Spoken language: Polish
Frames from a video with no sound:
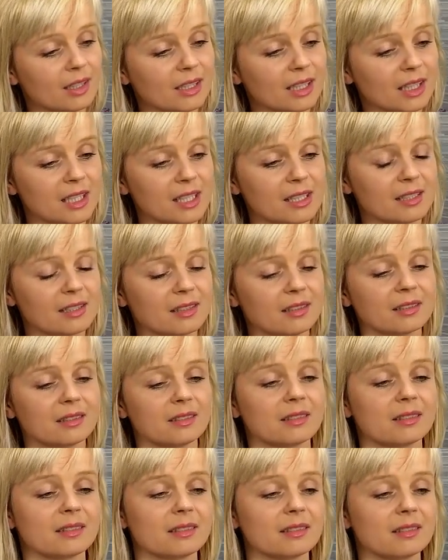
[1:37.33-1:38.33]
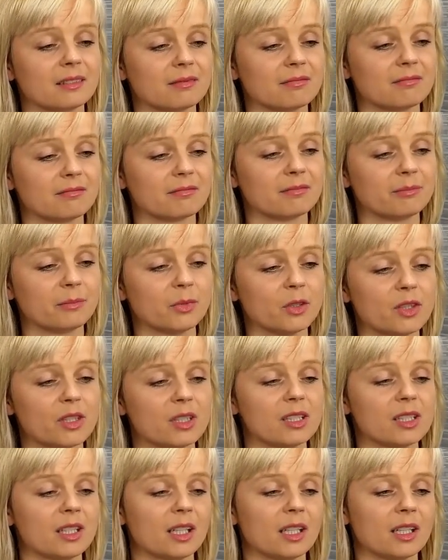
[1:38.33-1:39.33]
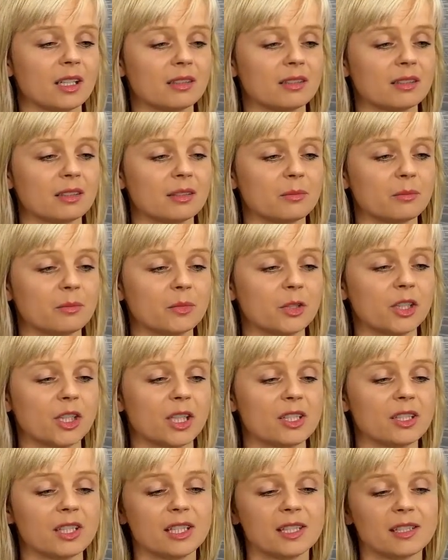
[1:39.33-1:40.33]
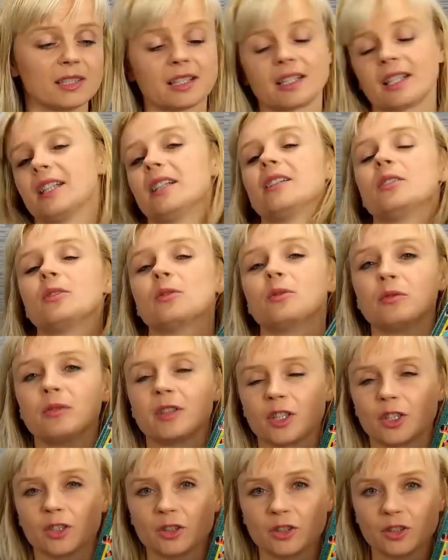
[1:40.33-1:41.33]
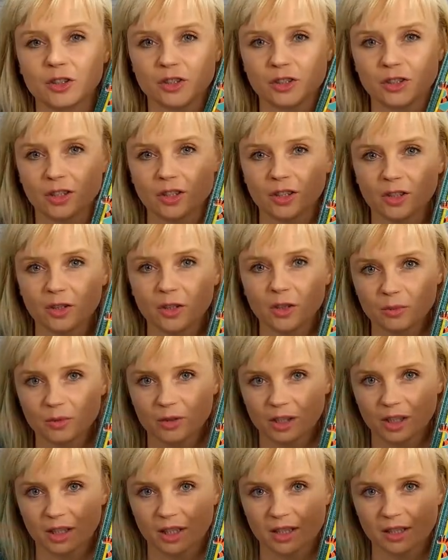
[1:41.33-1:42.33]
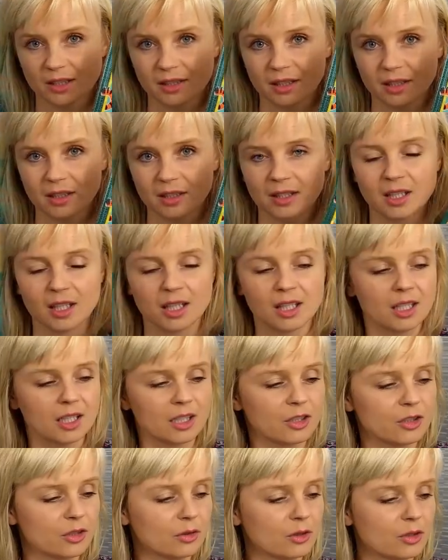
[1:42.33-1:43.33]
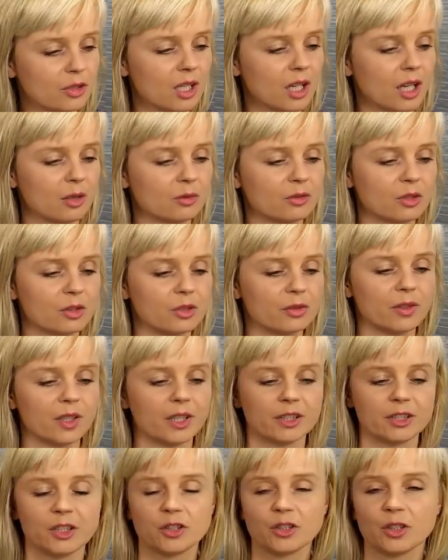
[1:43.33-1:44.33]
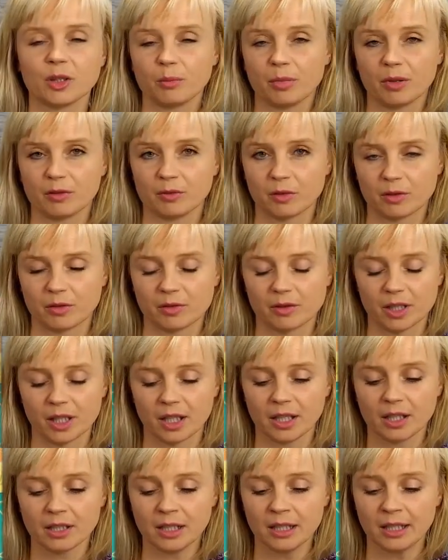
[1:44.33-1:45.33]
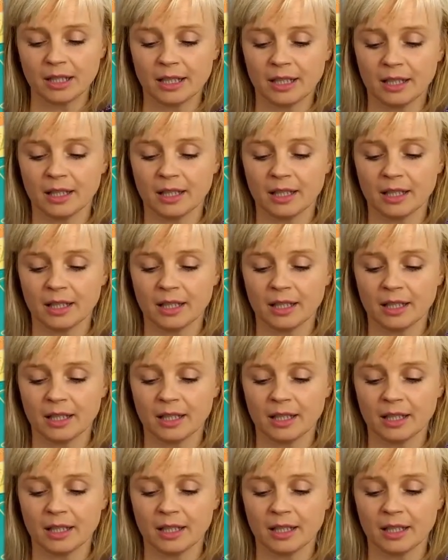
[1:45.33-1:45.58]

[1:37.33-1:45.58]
jest pozycja Przyjaciele z krainy uważności, komunikacja. Książka autorstwa Agnieszki Pawłowskiej